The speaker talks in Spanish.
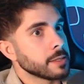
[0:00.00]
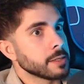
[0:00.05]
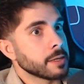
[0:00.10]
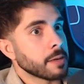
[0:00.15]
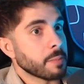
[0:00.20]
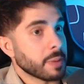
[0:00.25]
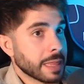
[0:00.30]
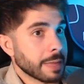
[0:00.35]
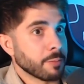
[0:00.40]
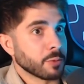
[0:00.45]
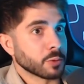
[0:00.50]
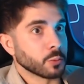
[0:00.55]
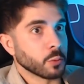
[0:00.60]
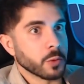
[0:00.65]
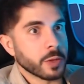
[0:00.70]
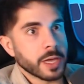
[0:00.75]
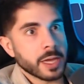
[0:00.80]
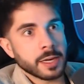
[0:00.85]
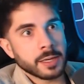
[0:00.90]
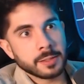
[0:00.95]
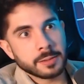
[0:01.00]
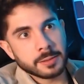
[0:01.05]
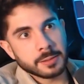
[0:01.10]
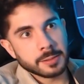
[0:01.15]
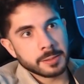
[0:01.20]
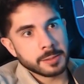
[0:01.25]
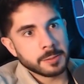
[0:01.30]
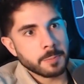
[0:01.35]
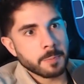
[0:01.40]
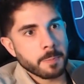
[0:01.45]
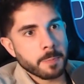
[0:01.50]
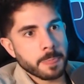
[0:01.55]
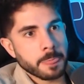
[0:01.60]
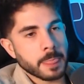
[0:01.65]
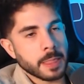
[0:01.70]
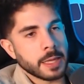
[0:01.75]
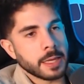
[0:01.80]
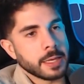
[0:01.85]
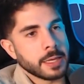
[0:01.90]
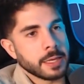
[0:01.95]
Empezamos muy bien
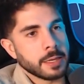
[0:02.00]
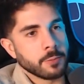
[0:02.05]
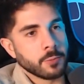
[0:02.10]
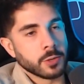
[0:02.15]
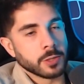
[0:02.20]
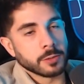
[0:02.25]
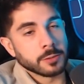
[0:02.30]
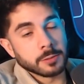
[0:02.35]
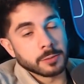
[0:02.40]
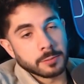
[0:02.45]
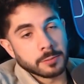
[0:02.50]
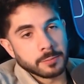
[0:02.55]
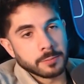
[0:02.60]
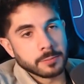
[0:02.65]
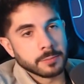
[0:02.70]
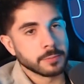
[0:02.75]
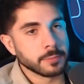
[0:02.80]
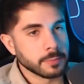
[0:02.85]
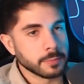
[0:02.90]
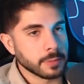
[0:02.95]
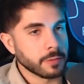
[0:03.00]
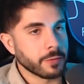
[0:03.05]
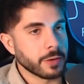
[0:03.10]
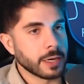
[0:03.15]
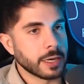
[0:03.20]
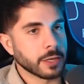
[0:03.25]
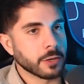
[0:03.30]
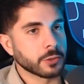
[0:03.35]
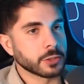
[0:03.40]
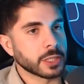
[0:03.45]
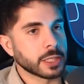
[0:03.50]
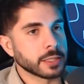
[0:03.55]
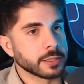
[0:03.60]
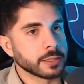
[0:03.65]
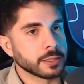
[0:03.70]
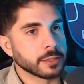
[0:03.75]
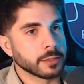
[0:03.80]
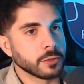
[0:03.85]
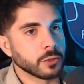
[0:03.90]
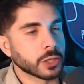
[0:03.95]
y bueno, al final las
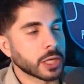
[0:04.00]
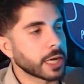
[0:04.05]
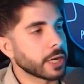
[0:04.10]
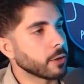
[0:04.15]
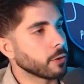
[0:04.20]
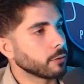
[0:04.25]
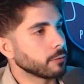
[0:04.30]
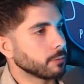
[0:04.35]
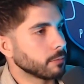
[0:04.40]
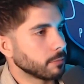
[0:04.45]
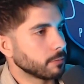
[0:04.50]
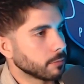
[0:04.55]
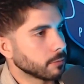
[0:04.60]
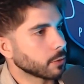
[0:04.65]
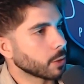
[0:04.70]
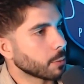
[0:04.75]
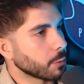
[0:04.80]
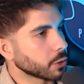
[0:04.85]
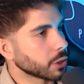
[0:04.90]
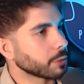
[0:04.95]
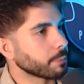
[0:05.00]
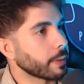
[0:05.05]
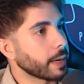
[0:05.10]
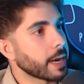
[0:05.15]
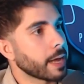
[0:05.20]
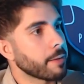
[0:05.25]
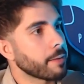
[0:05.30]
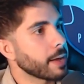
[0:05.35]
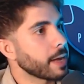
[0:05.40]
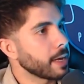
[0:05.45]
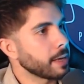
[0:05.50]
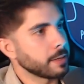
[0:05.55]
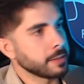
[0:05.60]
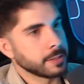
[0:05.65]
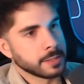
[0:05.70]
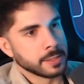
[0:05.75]
cosas no salieron como se esperaba.